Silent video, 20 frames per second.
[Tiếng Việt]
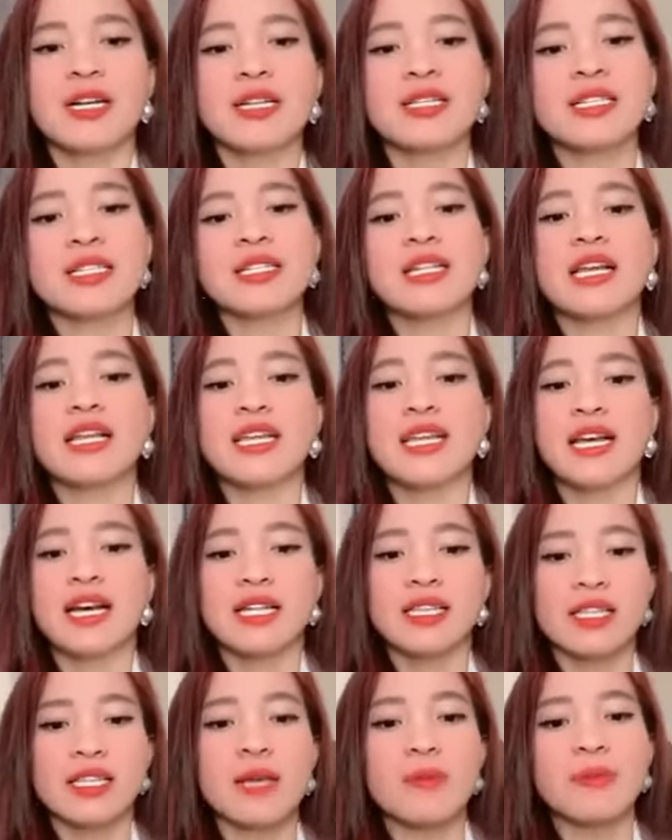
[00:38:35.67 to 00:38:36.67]
Đó chính là gì
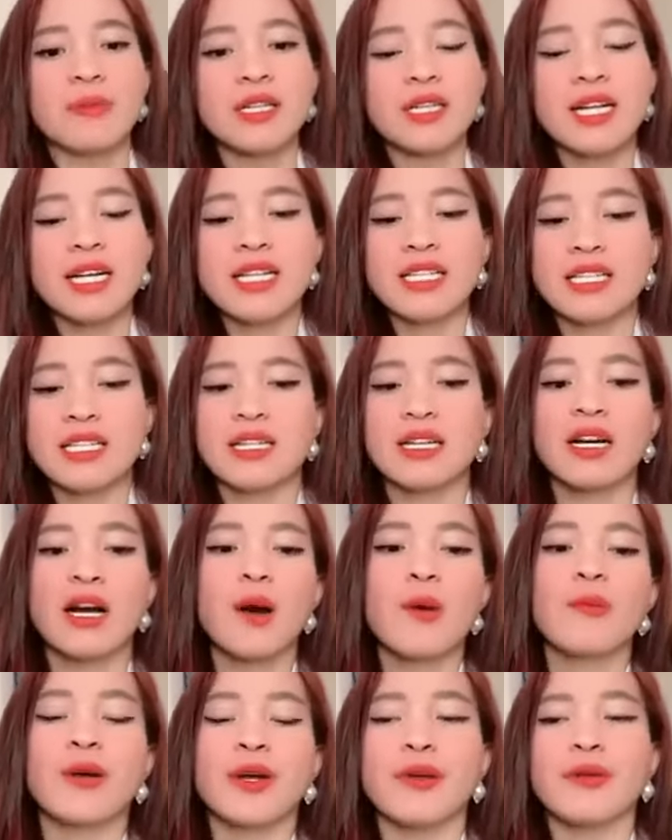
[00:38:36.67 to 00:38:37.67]
ạ? Tiềm thức các anh chị nó
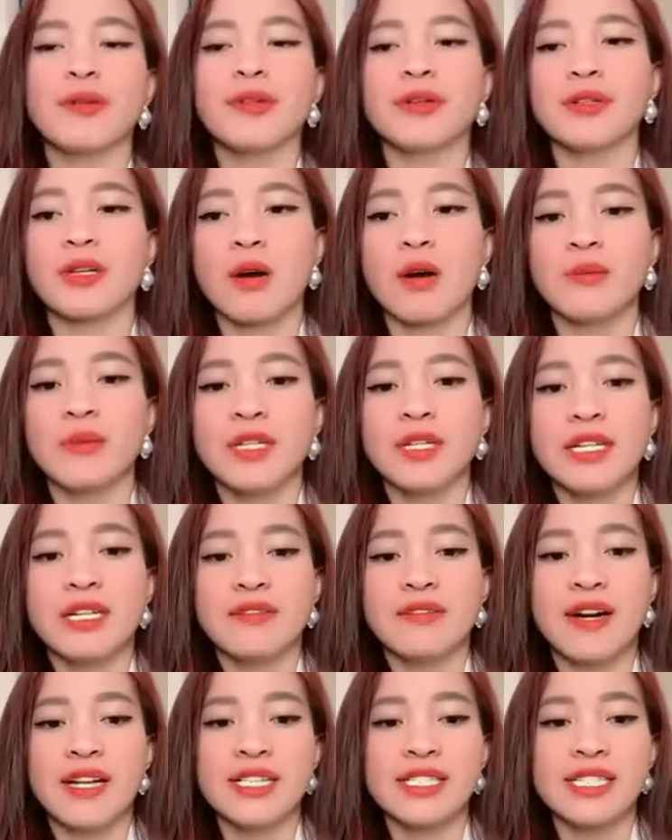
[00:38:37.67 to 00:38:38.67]
không hiểu từ không.
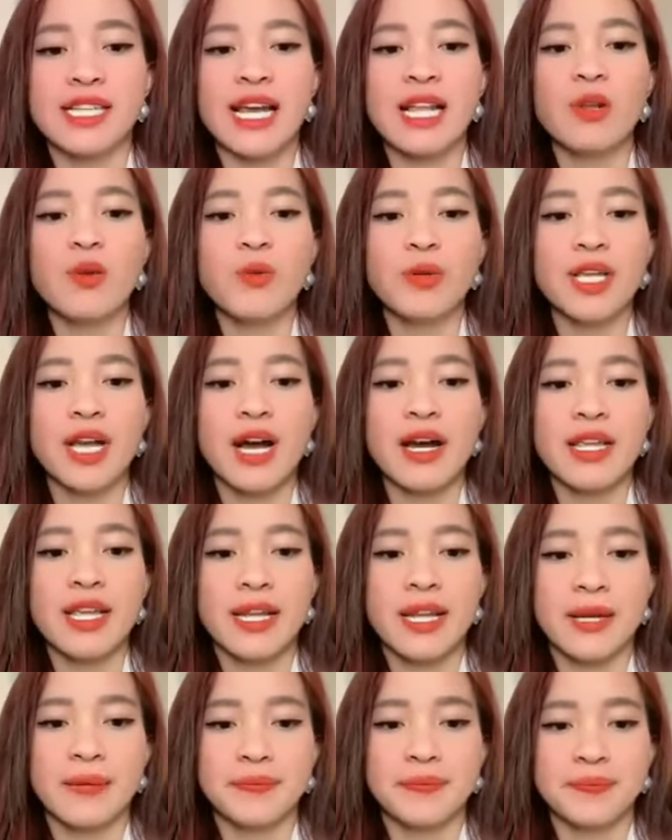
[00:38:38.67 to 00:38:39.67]
Và anh chị hãy luôn nhớ vậy
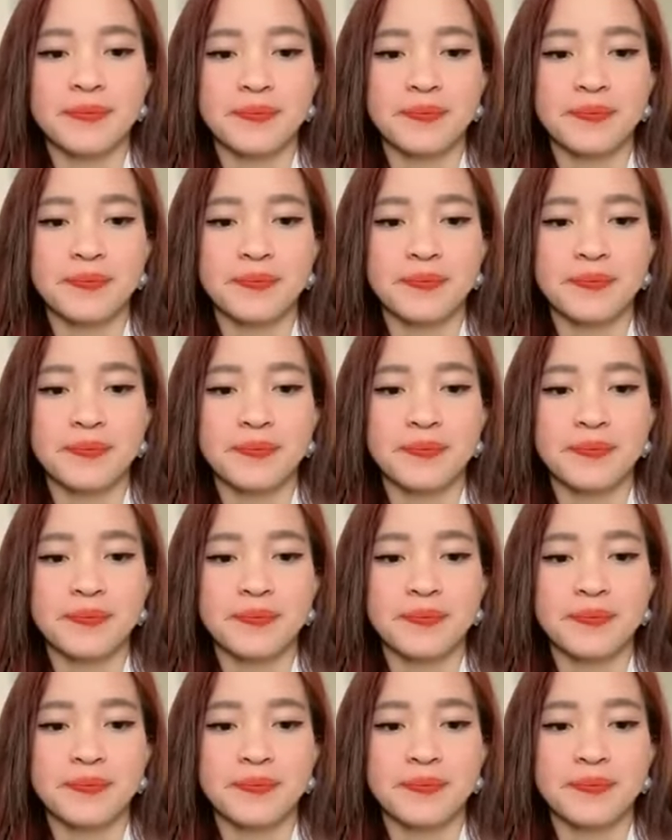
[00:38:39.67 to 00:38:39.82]
nè,